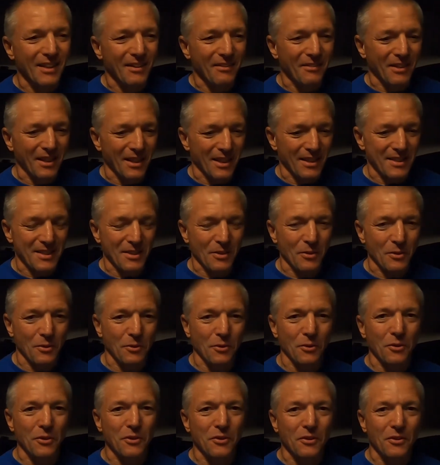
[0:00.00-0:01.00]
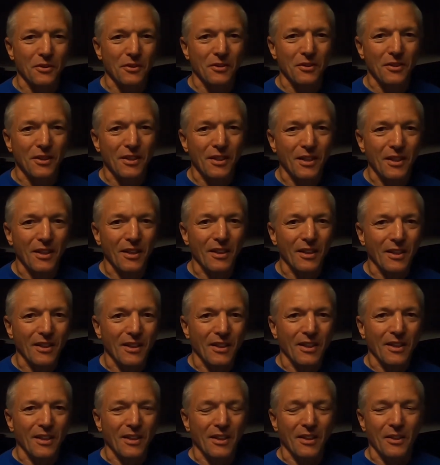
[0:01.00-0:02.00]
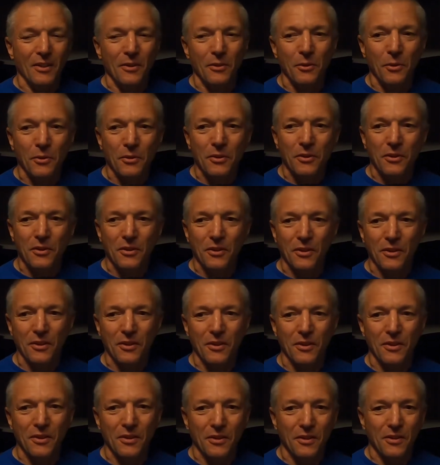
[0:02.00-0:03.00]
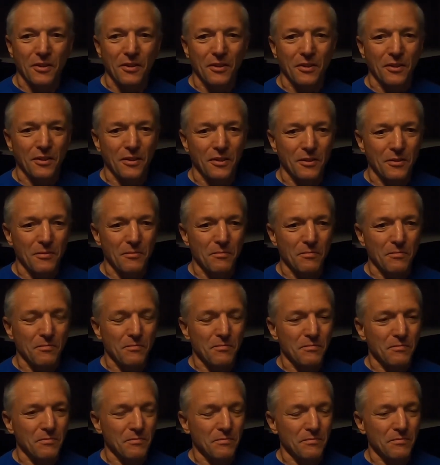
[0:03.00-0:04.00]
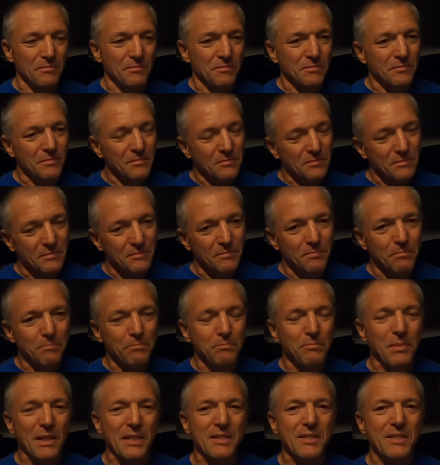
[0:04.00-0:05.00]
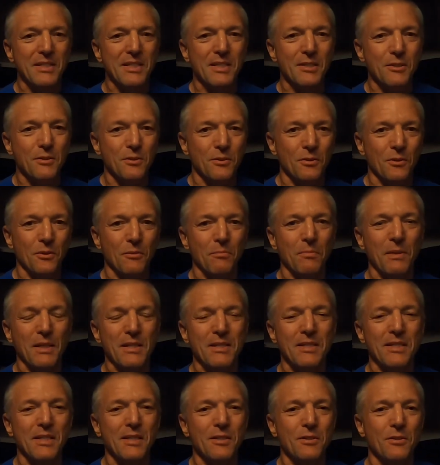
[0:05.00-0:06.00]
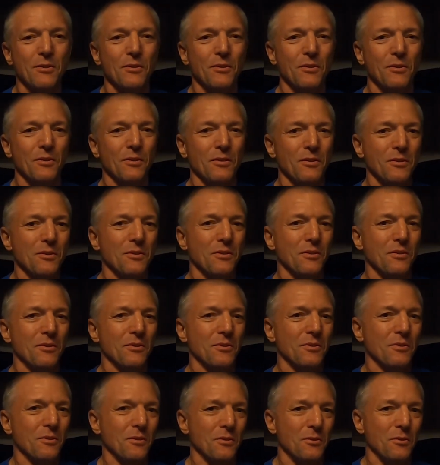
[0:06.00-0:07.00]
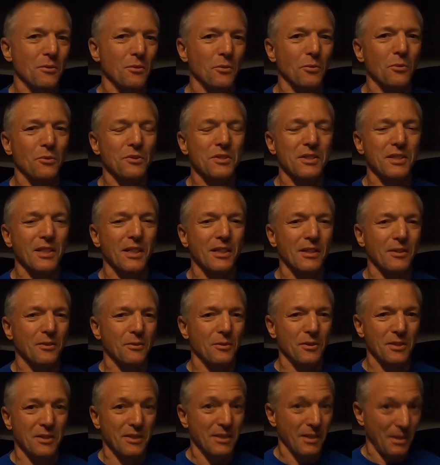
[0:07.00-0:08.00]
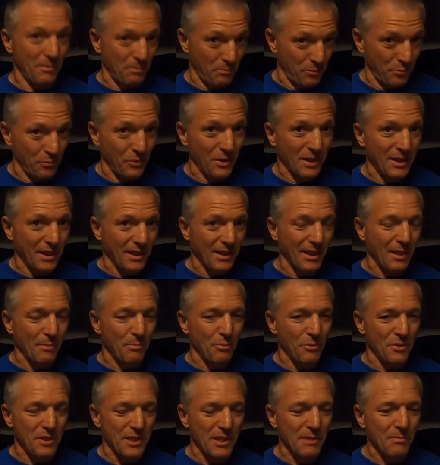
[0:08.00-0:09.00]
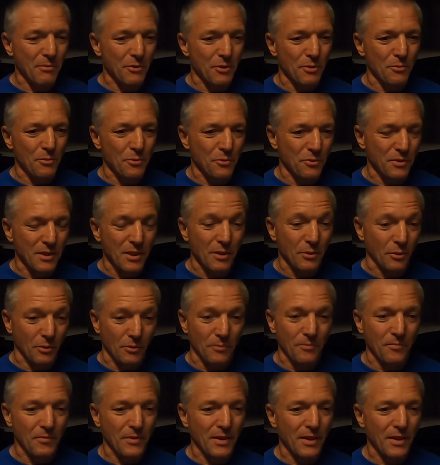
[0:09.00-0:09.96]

voilà, c'est le truc. Euh. Donc, euh, passer, ce, passer constat que ça pouvait être impossible, je me suis dit non,